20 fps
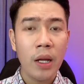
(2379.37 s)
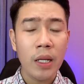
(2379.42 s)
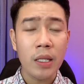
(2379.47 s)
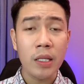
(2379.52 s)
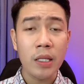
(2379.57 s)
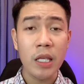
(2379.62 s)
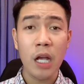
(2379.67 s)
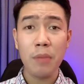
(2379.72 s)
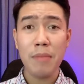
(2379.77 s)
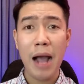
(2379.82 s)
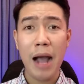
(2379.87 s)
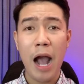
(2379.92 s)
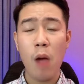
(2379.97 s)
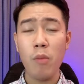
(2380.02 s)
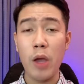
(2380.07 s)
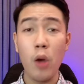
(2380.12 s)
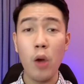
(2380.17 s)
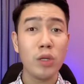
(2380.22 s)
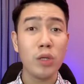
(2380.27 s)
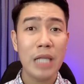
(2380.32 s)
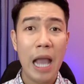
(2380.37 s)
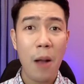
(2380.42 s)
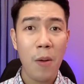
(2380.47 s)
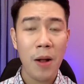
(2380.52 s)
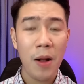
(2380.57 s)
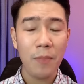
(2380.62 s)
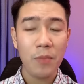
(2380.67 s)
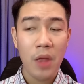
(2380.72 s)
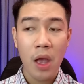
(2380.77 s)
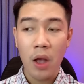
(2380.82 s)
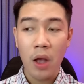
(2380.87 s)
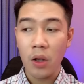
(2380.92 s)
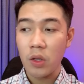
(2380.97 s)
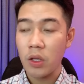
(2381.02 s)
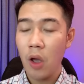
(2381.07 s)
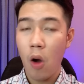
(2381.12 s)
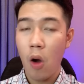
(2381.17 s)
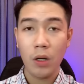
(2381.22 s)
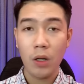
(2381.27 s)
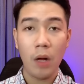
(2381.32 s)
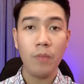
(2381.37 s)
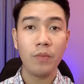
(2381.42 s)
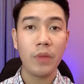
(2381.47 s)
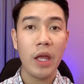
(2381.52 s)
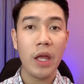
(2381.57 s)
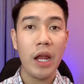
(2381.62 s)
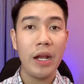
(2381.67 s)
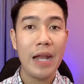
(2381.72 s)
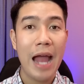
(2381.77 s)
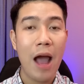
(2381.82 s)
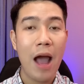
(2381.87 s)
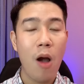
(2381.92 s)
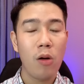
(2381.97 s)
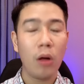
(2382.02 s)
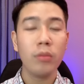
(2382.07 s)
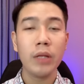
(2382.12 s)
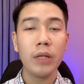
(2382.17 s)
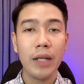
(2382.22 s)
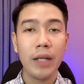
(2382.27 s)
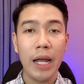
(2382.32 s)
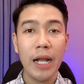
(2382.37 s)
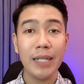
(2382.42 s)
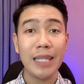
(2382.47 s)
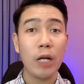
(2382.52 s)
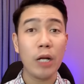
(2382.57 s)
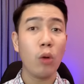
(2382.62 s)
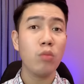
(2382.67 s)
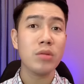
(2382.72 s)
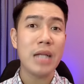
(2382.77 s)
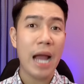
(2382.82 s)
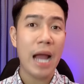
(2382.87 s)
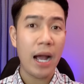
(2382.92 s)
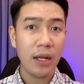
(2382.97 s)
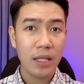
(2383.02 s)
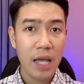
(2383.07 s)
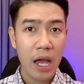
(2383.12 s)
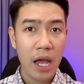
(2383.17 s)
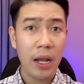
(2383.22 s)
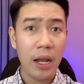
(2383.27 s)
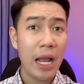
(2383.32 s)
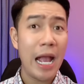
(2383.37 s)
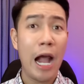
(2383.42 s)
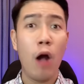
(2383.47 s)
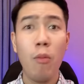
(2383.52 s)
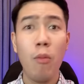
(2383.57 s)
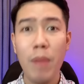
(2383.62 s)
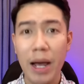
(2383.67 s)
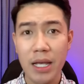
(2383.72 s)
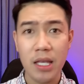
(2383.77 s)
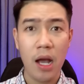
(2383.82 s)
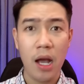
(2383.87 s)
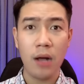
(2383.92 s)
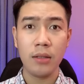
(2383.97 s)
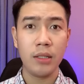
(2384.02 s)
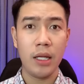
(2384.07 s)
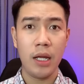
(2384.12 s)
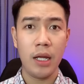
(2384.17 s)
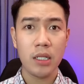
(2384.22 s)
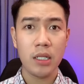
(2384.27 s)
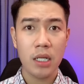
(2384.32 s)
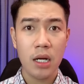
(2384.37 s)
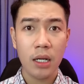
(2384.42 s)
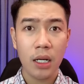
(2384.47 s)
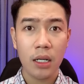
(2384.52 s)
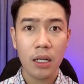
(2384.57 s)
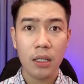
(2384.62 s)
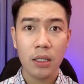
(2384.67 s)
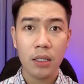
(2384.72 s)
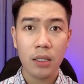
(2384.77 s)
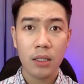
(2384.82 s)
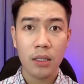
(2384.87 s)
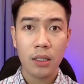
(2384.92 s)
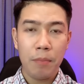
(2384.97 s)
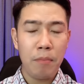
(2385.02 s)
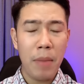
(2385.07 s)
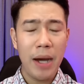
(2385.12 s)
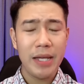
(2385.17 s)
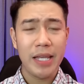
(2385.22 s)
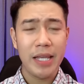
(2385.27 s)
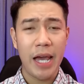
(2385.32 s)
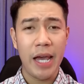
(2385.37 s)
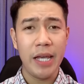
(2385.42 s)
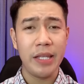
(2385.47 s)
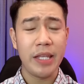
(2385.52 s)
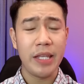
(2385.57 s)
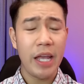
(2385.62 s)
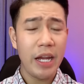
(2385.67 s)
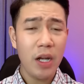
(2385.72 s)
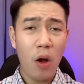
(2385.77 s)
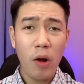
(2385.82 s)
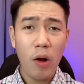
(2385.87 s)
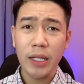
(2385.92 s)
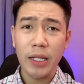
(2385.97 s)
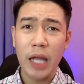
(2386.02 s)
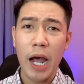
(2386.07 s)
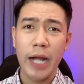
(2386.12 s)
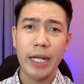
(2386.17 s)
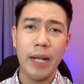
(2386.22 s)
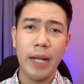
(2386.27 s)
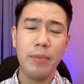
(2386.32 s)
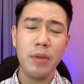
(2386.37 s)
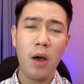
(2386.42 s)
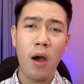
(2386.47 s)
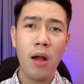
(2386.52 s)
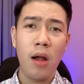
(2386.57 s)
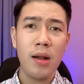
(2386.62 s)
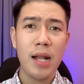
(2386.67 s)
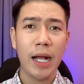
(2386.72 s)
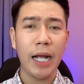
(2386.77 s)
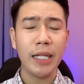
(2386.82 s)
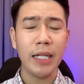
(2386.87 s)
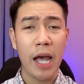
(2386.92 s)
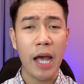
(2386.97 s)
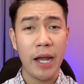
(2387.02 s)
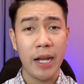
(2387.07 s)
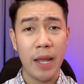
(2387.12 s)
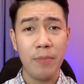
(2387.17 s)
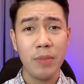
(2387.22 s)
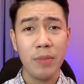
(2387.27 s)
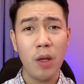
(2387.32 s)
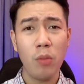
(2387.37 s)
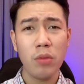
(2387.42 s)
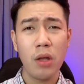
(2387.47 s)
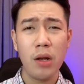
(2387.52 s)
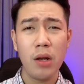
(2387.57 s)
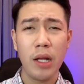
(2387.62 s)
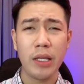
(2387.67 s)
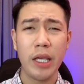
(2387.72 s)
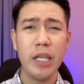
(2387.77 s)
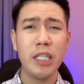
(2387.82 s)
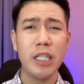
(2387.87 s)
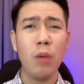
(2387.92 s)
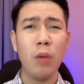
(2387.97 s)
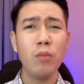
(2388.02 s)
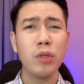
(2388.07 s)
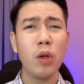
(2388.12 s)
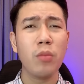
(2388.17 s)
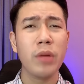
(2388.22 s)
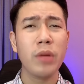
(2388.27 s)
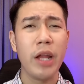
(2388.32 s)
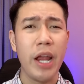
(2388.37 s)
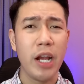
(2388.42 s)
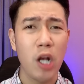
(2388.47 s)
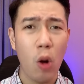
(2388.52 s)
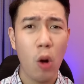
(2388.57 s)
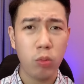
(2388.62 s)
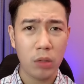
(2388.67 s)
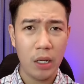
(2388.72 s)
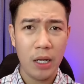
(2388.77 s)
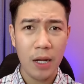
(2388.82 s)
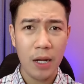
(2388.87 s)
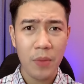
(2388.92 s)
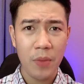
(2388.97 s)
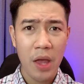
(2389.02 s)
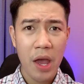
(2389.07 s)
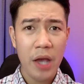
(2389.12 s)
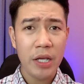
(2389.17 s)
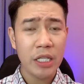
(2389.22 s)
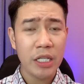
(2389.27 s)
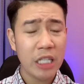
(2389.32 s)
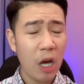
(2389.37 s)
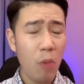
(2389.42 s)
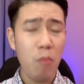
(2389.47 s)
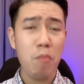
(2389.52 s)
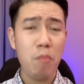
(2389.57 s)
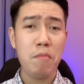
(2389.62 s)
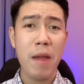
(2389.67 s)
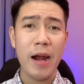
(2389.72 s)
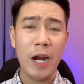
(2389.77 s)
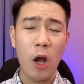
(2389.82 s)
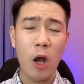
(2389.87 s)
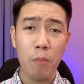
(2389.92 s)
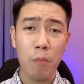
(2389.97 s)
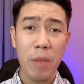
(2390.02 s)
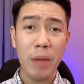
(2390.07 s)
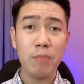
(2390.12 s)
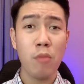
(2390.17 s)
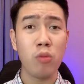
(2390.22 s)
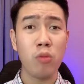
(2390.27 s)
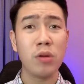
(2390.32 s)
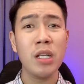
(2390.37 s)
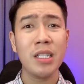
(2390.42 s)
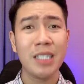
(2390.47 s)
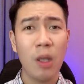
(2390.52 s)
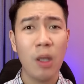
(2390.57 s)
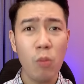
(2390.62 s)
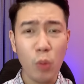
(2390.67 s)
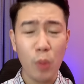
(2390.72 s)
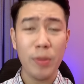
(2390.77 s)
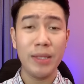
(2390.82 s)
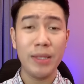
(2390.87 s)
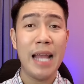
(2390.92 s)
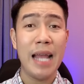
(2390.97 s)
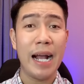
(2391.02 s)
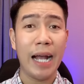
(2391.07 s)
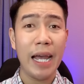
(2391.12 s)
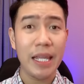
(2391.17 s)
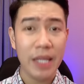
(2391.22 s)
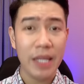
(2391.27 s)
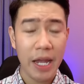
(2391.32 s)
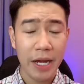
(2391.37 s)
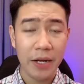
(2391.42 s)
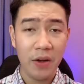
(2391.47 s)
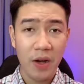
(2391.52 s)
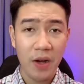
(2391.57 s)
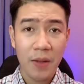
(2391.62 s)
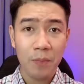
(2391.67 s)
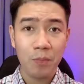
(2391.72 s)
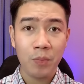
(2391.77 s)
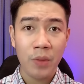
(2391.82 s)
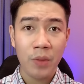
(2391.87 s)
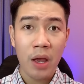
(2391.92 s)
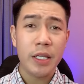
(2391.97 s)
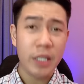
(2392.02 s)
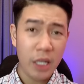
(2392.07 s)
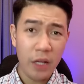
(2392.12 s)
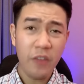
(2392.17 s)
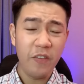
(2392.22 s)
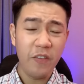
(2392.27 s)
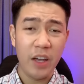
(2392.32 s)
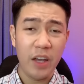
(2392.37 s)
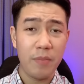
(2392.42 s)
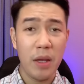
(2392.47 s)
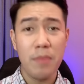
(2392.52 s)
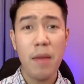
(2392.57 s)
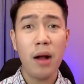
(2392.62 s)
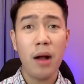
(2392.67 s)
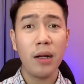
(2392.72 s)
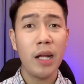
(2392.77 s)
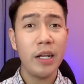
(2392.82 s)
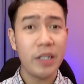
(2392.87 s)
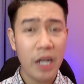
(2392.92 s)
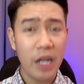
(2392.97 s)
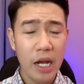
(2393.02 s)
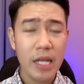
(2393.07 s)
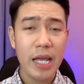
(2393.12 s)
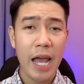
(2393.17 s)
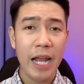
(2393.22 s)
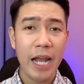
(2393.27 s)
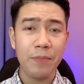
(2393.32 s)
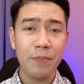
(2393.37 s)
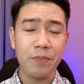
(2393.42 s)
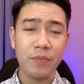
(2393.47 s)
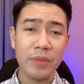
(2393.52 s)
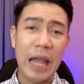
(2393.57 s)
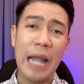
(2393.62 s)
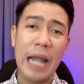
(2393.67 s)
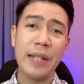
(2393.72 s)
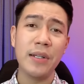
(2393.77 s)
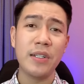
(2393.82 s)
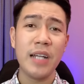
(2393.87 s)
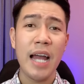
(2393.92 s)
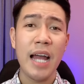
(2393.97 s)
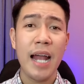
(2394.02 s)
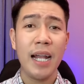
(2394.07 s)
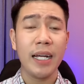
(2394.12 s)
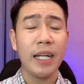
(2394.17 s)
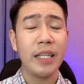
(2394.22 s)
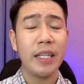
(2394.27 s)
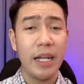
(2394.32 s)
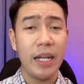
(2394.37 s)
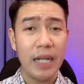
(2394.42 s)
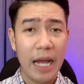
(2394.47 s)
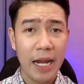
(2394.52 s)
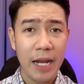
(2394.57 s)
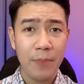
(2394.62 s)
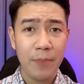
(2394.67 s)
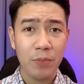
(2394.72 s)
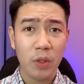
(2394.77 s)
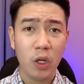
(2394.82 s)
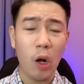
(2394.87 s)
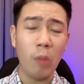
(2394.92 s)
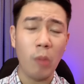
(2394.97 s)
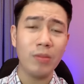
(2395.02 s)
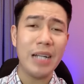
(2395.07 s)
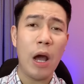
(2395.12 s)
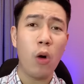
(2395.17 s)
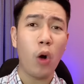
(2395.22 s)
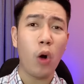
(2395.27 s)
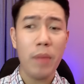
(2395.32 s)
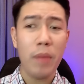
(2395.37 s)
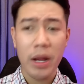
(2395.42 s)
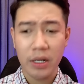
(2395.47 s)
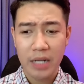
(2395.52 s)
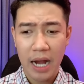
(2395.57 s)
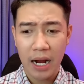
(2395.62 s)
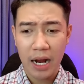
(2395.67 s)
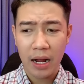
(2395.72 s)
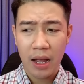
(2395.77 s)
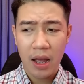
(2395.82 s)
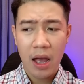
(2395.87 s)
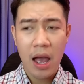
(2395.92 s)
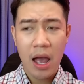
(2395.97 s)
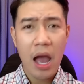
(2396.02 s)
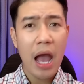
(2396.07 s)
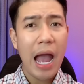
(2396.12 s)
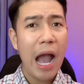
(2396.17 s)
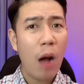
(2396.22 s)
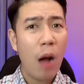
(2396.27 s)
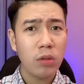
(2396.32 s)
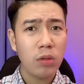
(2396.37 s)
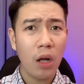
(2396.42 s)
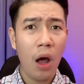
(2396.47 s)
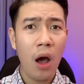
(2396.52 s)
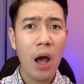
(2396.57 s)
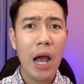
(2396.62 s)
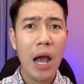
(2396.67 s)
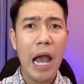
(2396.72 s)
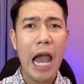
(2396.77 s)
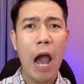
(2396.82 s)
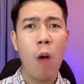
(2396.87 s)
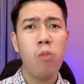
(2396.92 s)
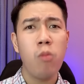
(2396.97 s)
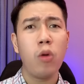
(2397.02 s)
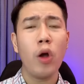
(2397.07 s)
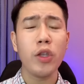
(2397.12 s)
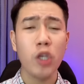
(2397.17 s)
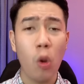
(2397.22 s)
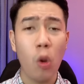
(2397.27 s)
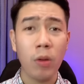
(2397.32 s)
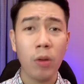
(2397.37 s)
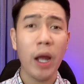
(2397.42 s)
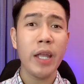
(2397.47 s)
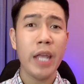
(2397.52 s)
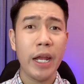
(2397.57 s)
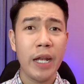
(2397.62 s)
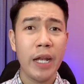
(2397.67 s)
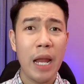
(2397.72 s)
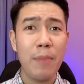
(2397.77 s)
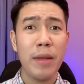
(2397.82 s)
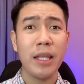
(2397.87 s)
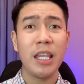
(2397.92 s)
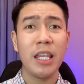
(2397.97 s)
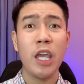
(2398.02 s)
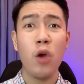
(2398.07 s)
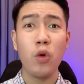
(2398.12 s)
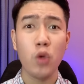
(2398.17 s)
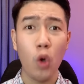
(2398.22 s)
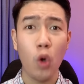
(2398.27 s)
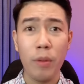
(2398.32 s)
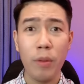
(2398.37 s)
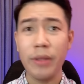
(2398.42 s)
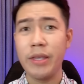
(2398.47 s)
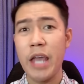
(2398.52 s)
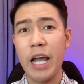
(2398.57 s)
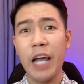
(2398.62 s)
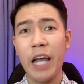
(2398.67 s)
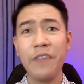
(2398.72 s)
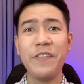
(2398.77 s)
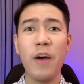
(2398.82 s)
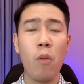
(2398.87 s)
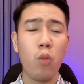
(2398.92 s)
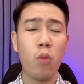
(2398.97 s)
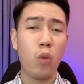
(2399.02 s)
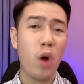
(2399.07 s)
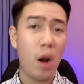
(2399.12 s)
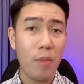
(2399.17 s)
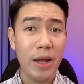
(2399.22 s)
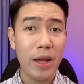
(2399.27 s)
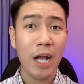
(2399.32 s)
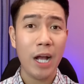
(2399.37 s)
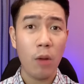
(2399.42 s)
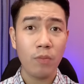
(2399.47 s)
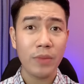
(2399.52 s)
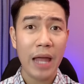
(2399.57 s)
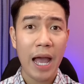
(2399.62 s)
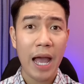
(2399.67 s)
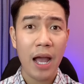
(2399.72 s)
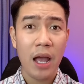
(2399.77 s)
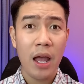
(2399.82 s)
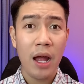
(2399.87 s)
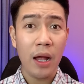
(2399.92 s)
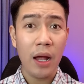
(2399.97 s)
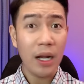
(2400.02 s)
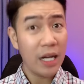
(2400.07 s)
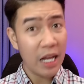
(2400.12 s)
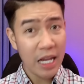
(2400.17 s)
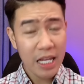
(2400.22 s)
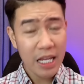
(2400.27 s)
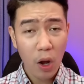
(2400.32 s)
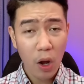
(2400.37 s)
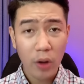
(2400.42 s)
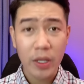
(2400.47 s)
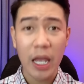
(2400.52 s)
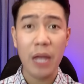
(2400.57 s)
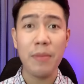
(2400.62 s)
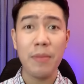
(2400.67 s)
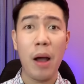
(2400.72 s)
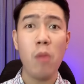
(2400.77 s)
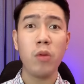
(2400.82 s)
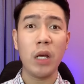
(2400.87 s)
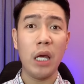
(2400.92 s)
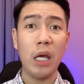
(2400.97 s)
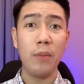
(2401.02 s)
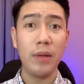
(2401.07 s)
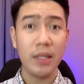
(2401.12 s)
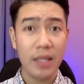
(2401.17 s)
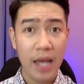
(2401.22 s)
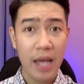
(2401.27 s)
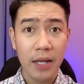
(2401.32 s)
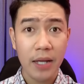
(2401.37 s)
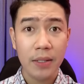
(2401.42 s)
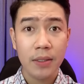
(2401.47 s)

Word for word: nhưng mà không hiểu sao á vô công ty nào công ty nấy người ta cũng trả về không ai nhận chị hết trơn á bởi vậy chỉ nói cái thời điểm đó là cái thời điểm giống như là chỉ sống trong địa ngục vậy đó Sống mà không biết mục đích sống của mình là cái gì nữa Chính vì bị mất lý trí vậy Thành ra là cái chị này cũng đâu có biết rằng Ông đó, ổng có dùng cái gì để mà chiêu dụ mình về cái phòng của ổng hay không ta Lý do gì mà ổng kêu mình về